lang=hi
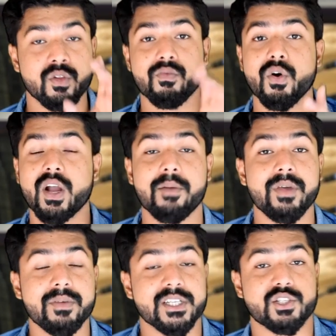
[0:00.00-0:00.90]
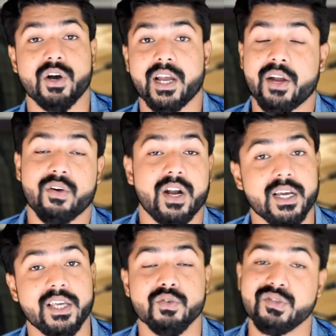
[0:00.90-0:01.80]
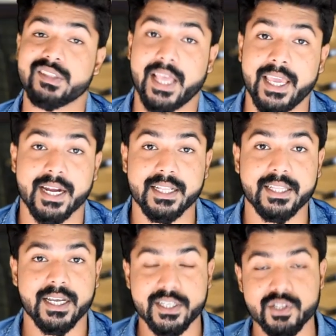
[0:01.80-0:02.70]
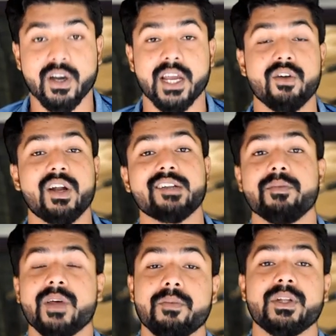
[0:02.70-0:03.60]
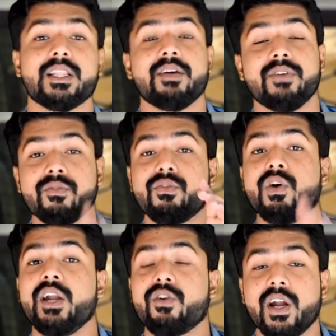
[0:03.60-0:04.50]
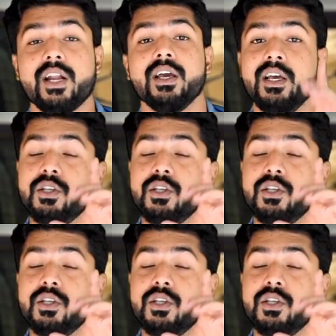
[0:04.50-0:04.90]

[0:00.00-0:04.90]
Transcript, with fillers: तो वो कभी भी स्टॉक एंड्रॉयड का यूज नहीं करता है स्टॉक एंड्रॉयड से मेरा मतलब है वो एंड्रॉयड